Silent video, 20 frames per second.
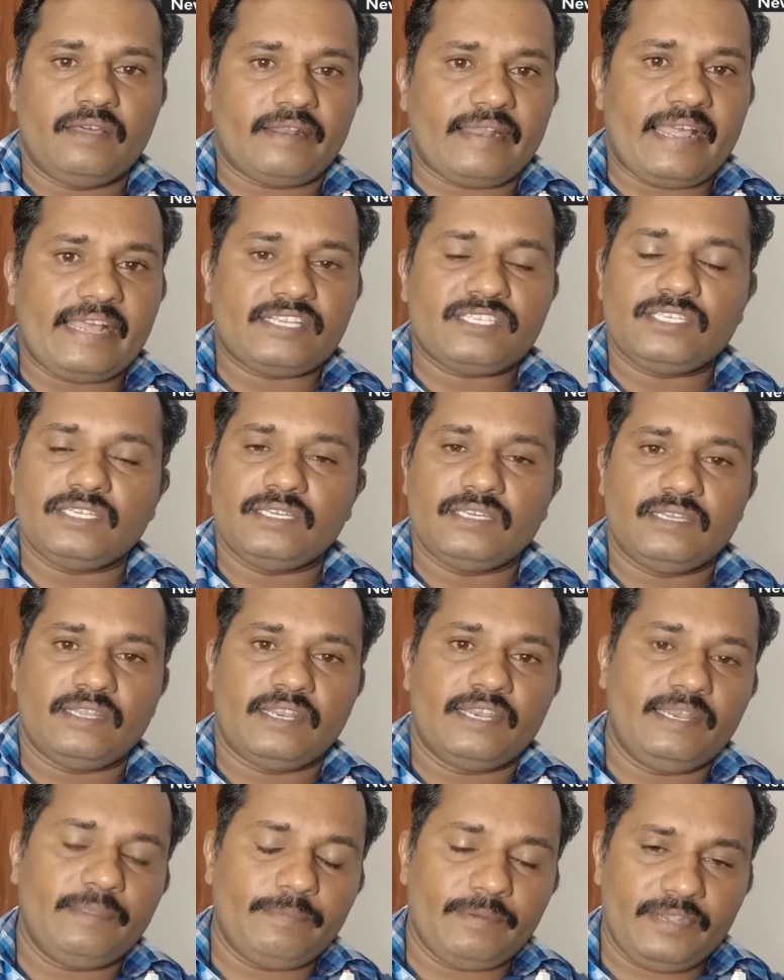ரேக்ஸை
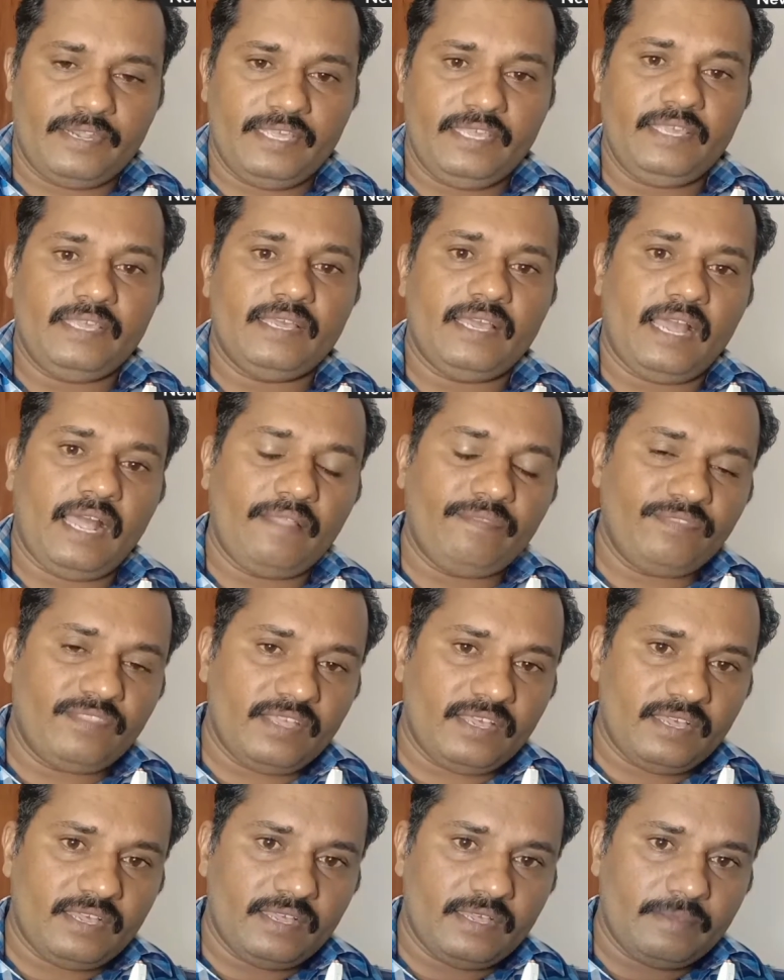ரெடி பண்ணி அந்த
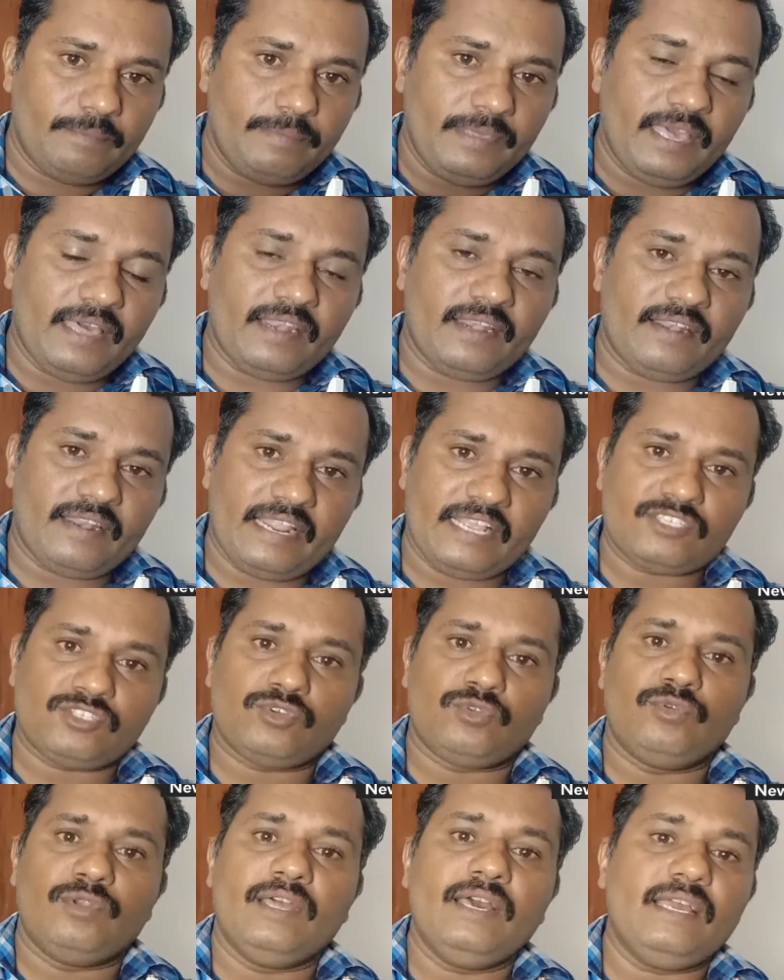பிஆர்என்
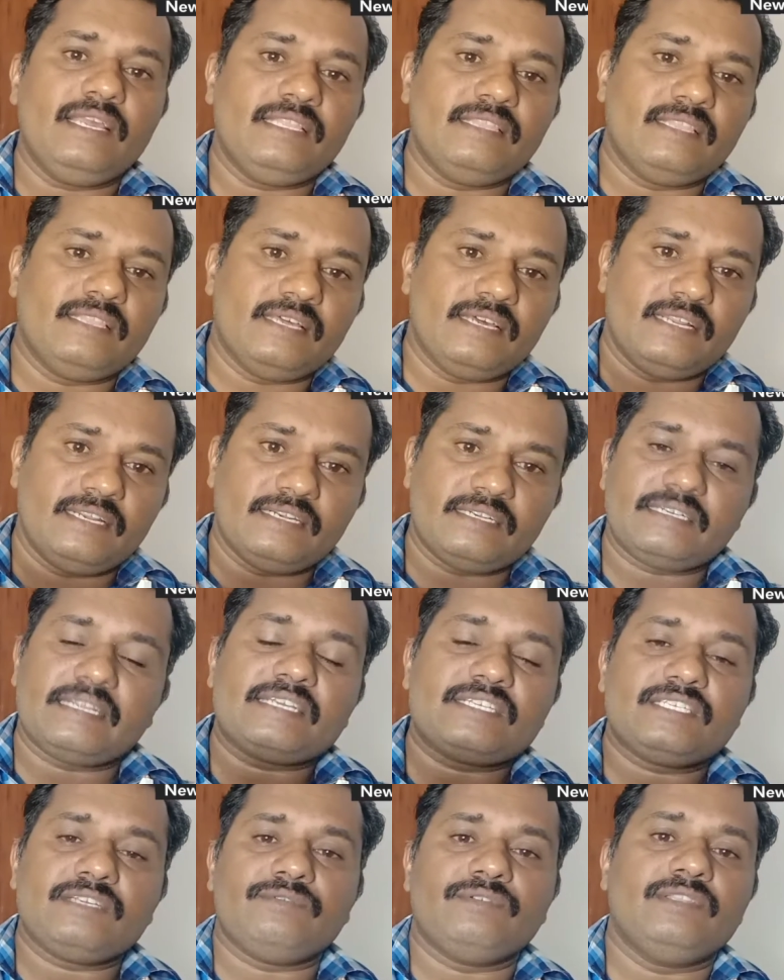ரேக்ஸுக்குள்ளே இந்த
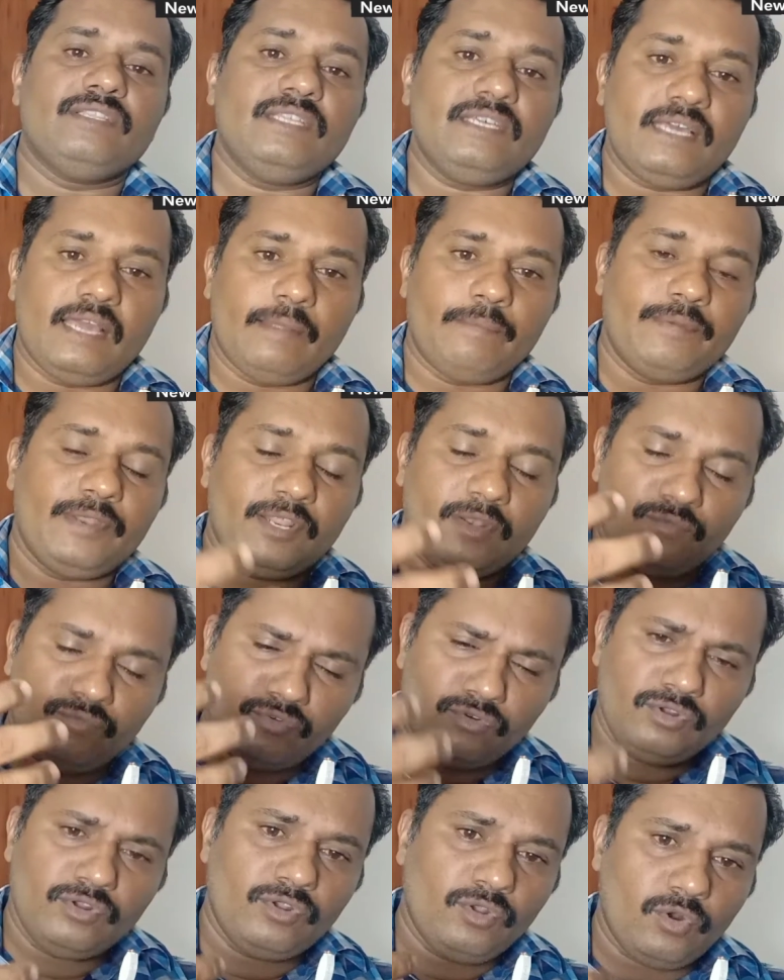ட்ரக்ஸை வந்து அப்படியே
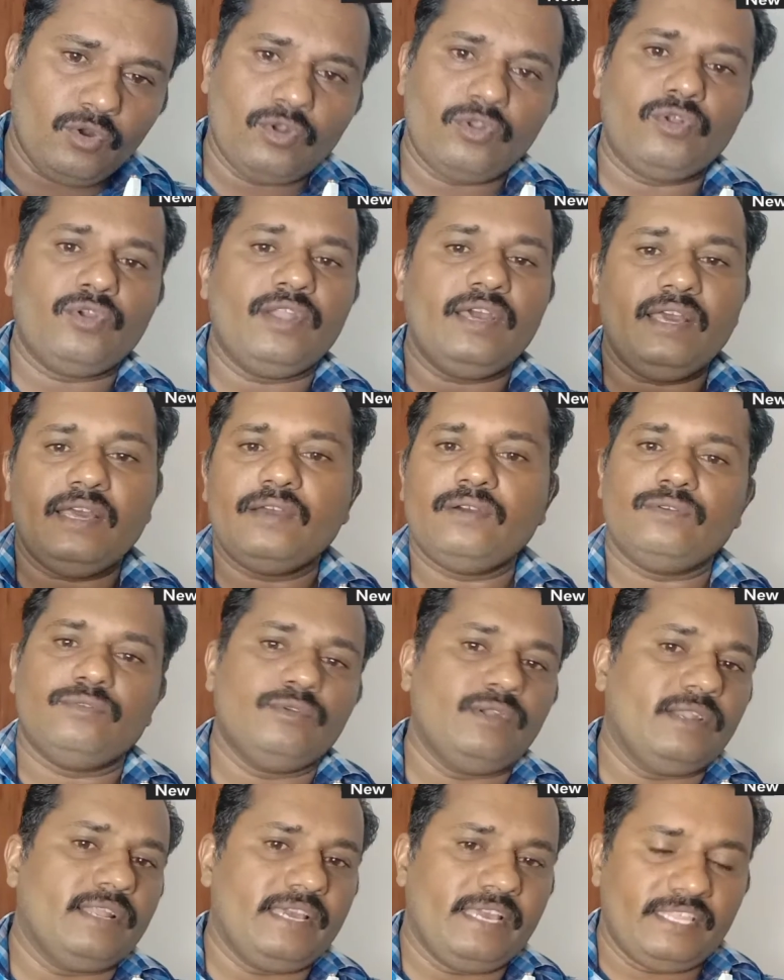ஃபுல் லோடோட
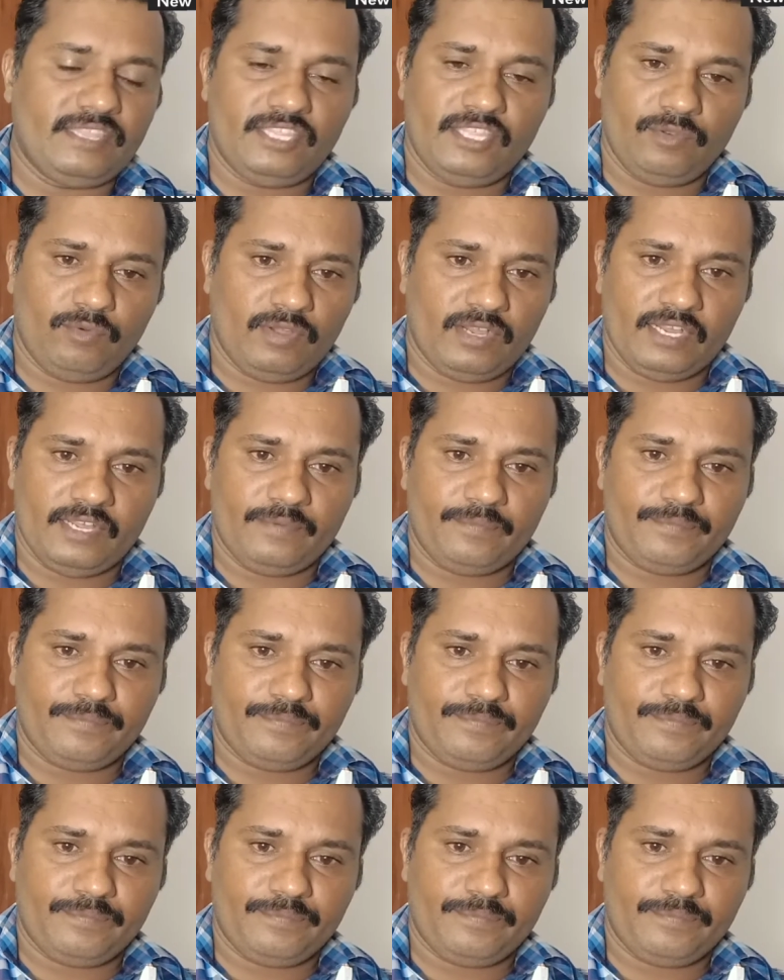உள்ளே ஏற்றிடுவாங்க